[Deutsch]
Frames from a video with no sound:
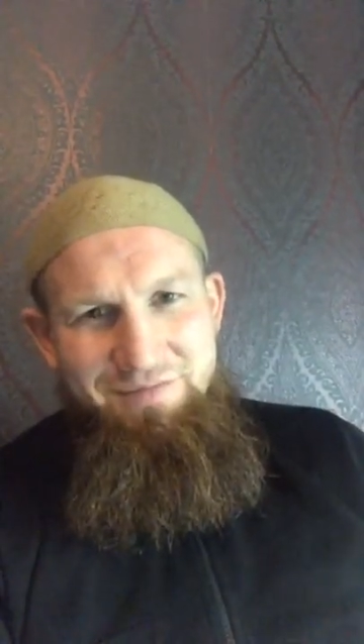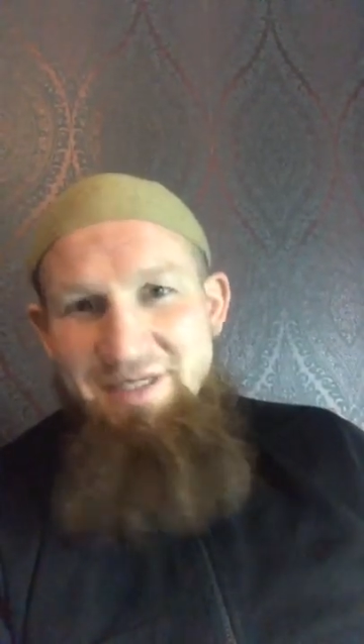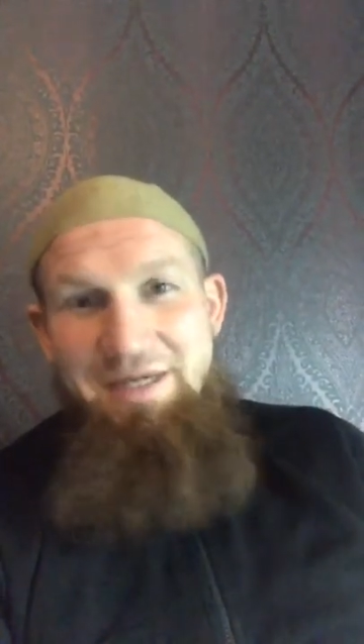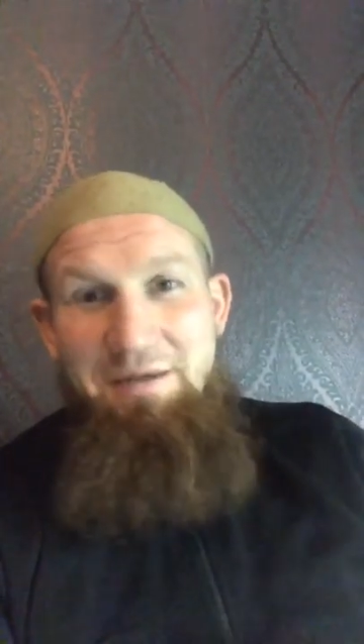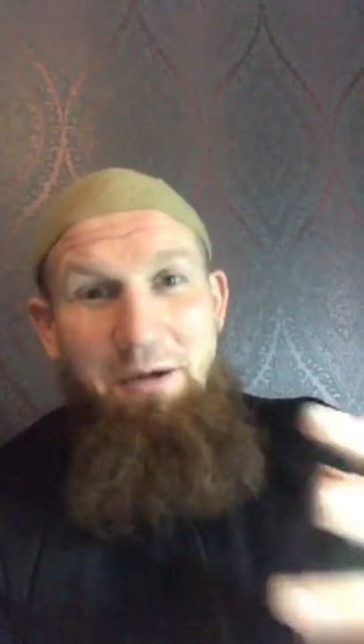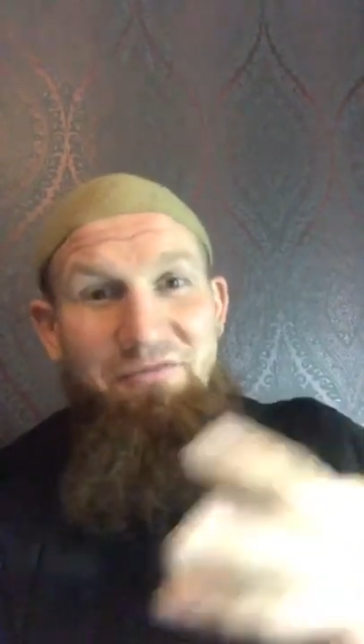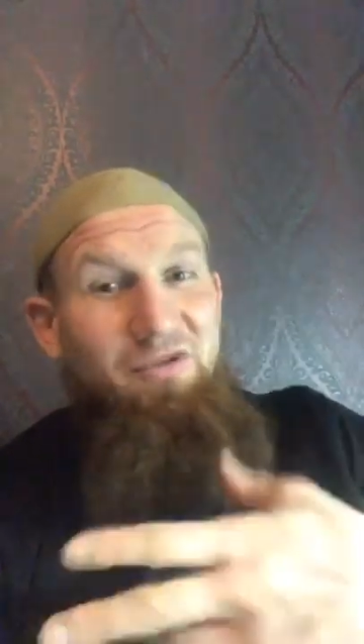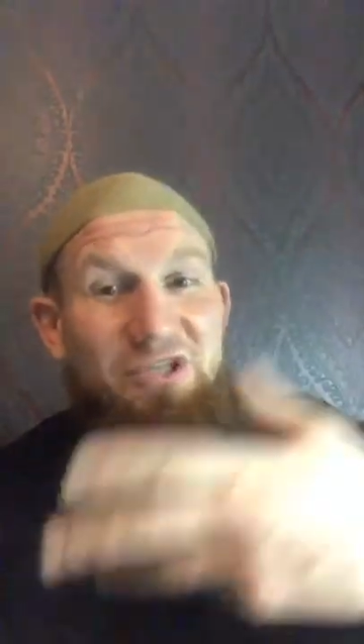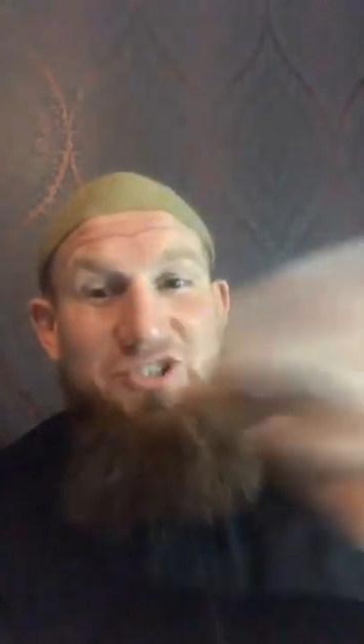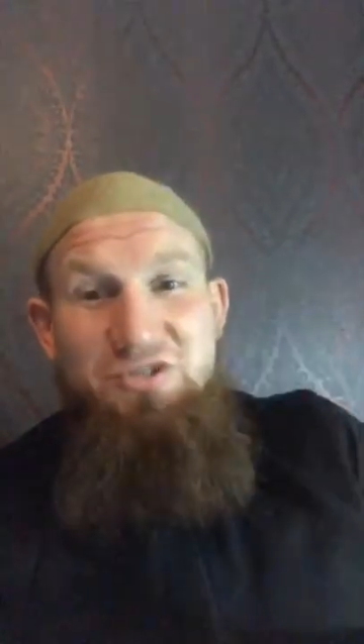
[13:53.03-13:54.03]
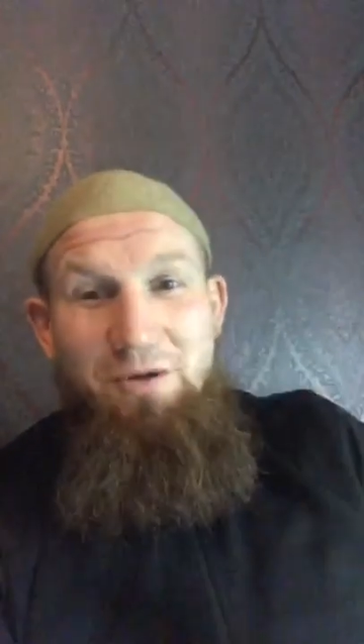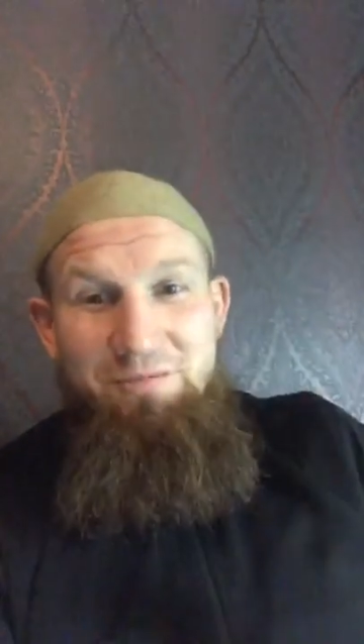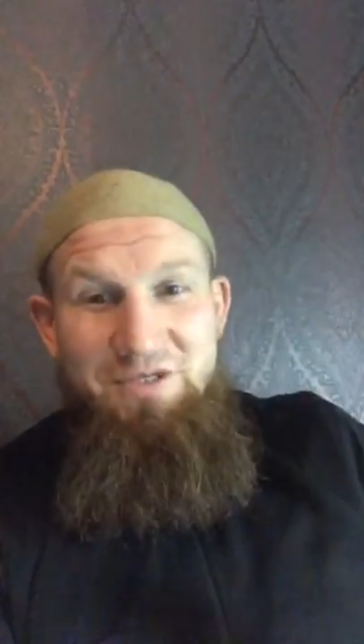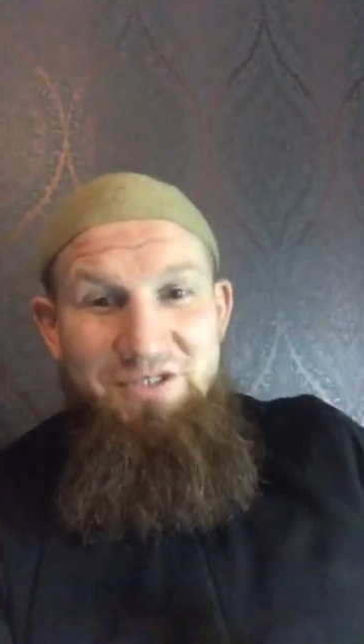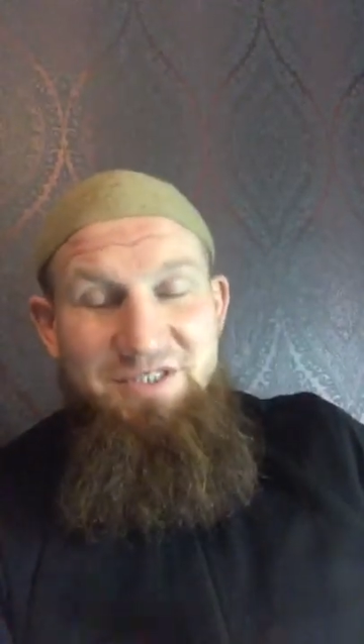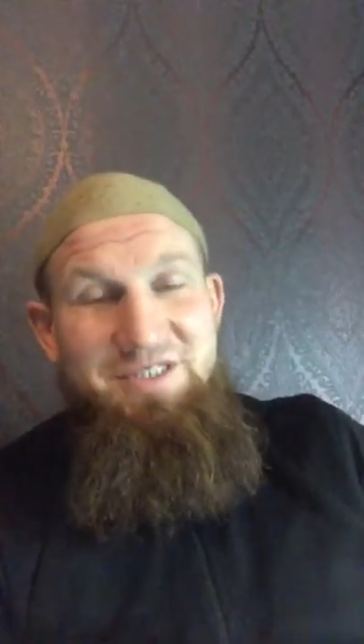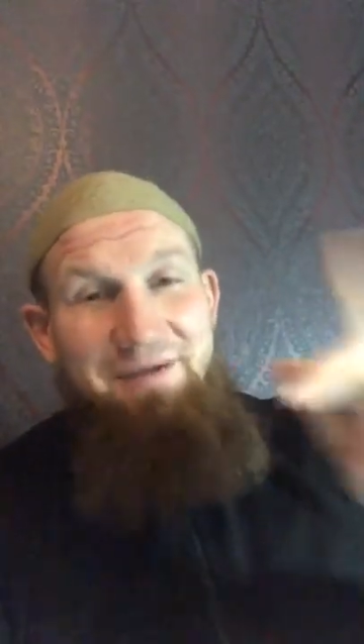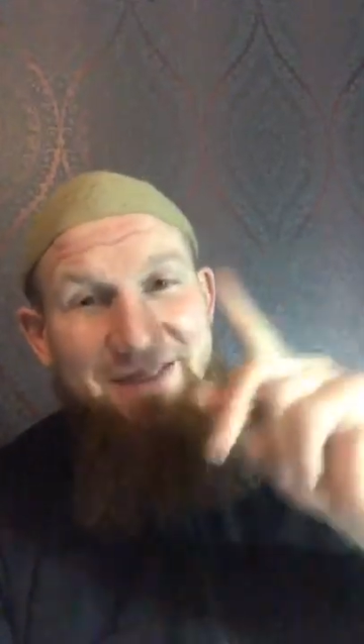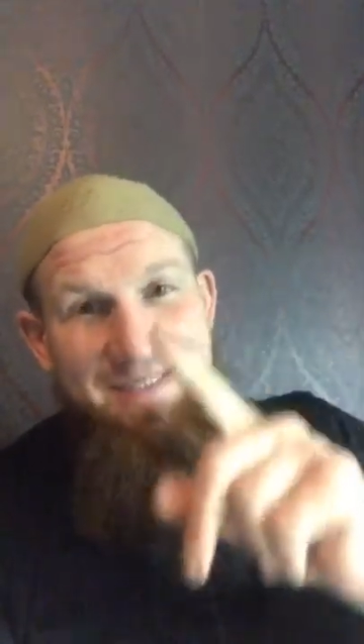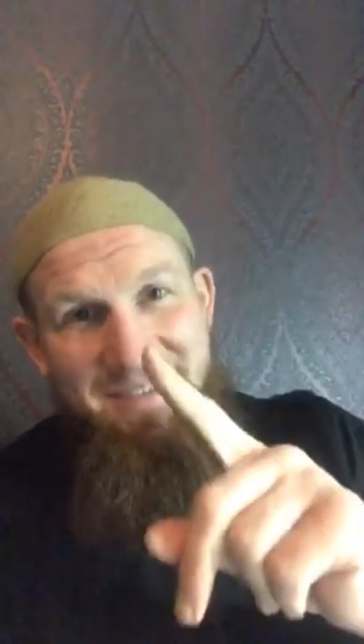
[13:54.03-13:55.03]
Äh, von nichts kommt nichts.
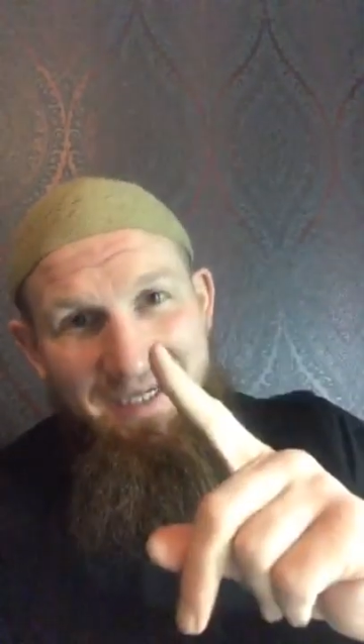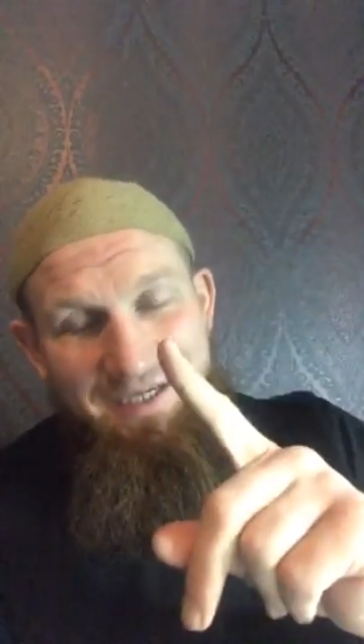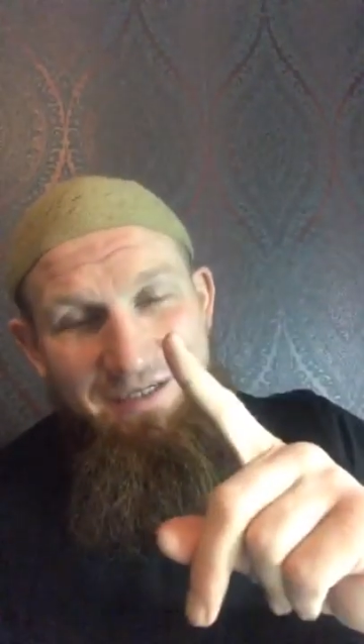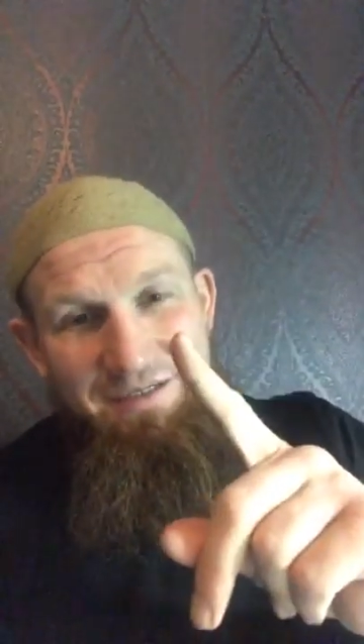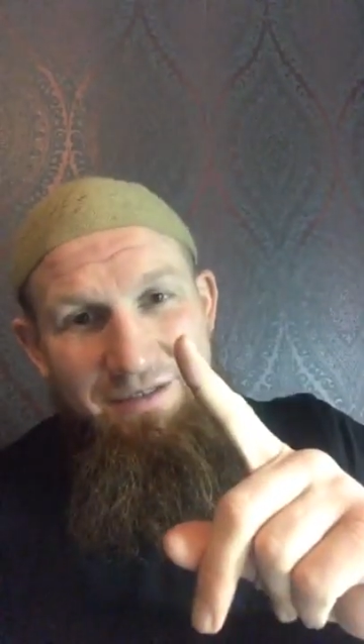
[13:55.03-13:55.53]
Zweite Sache,